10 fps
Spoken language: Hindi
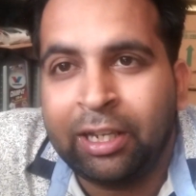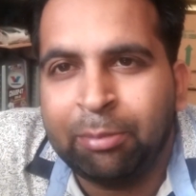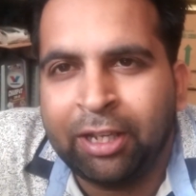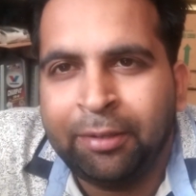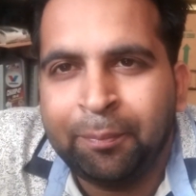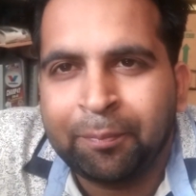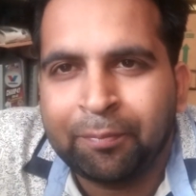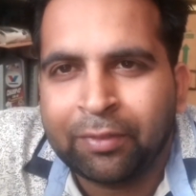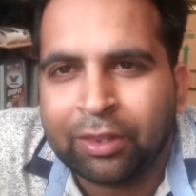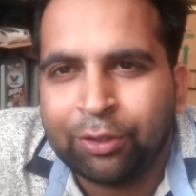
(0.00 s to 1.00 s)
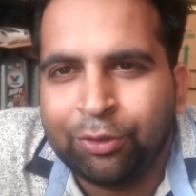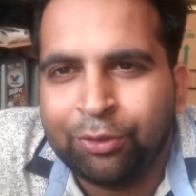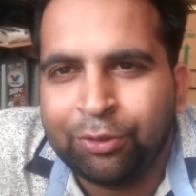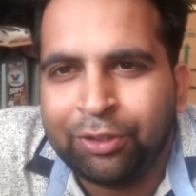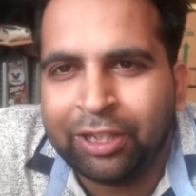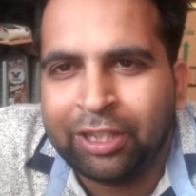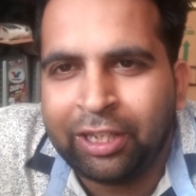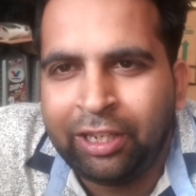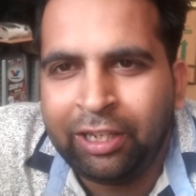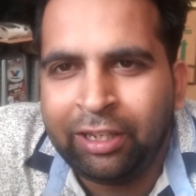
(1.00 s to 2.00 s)
अगली बात तो
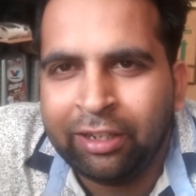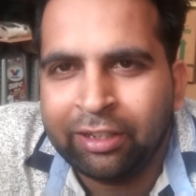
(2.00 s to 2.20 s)
जैसे ही